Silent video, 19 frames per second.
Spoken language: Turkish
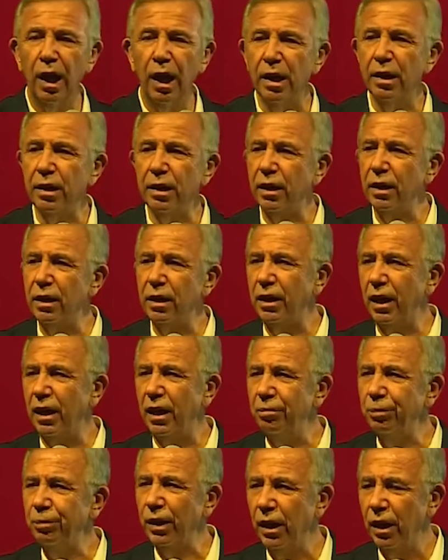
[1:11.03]

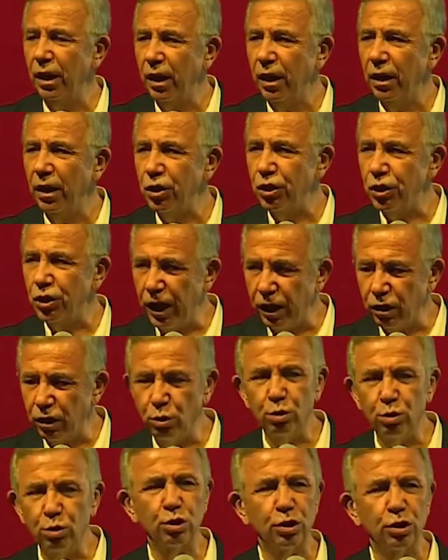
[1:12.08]
Ankara'da
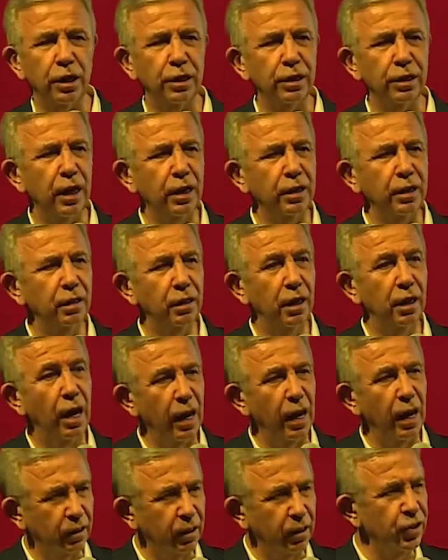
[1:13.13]
800 kadar
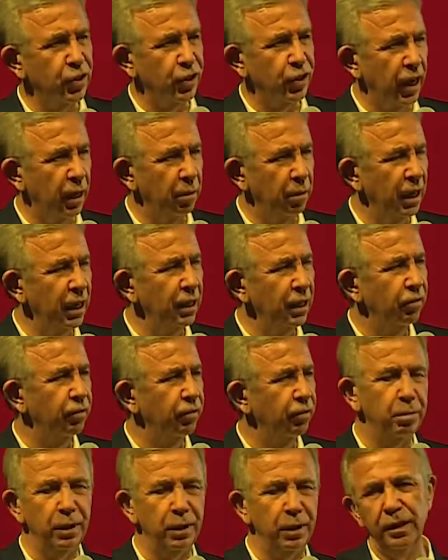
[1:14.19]
atlı seğmen
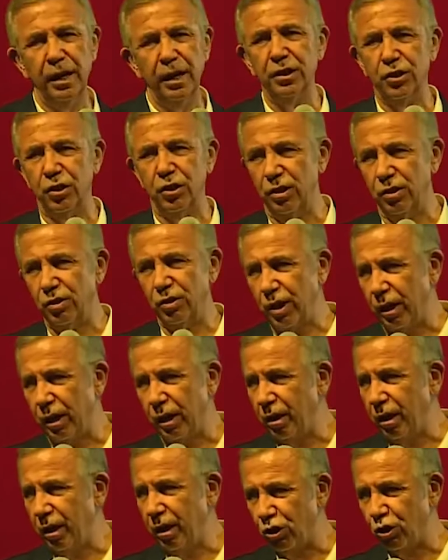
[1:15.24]
ve binlerce
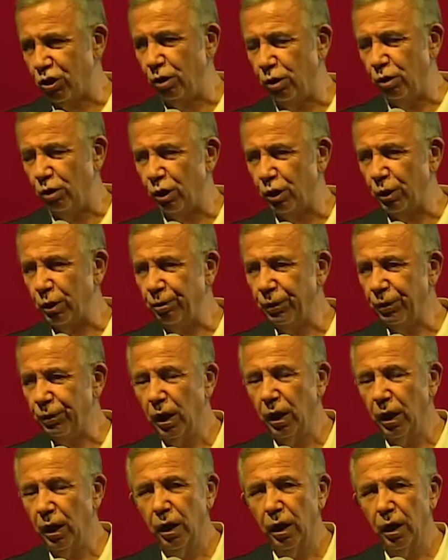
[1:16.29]
insan karşılıyor.
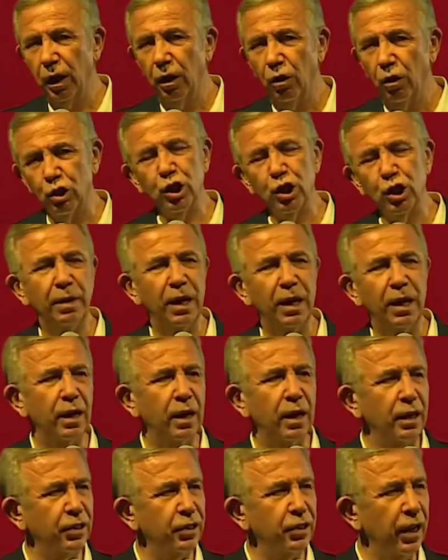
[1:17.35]
O
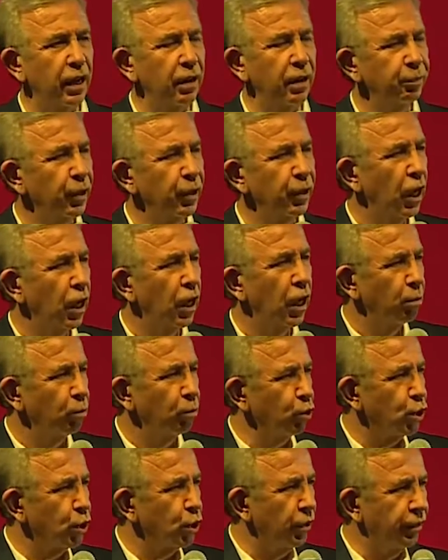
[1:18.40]
zamanlarda
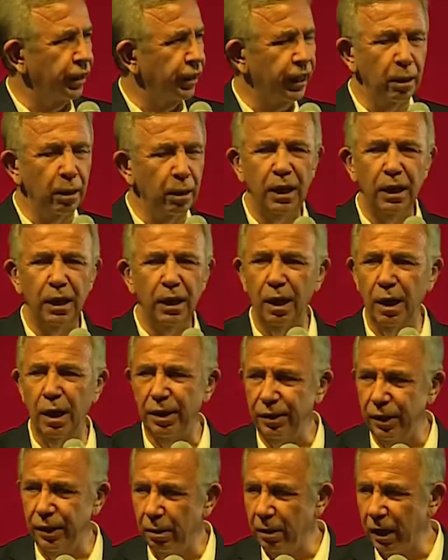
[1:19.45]
Mustafa Kemal'i
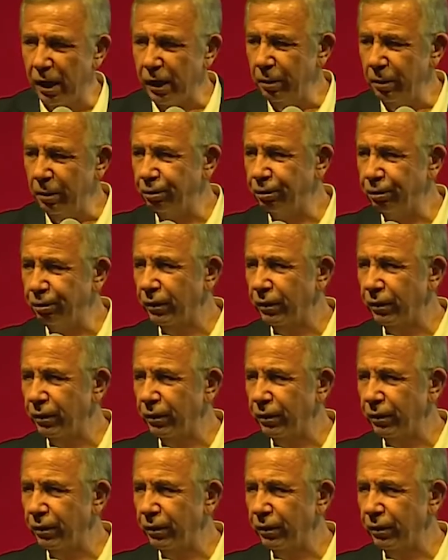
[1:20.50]
anlamak,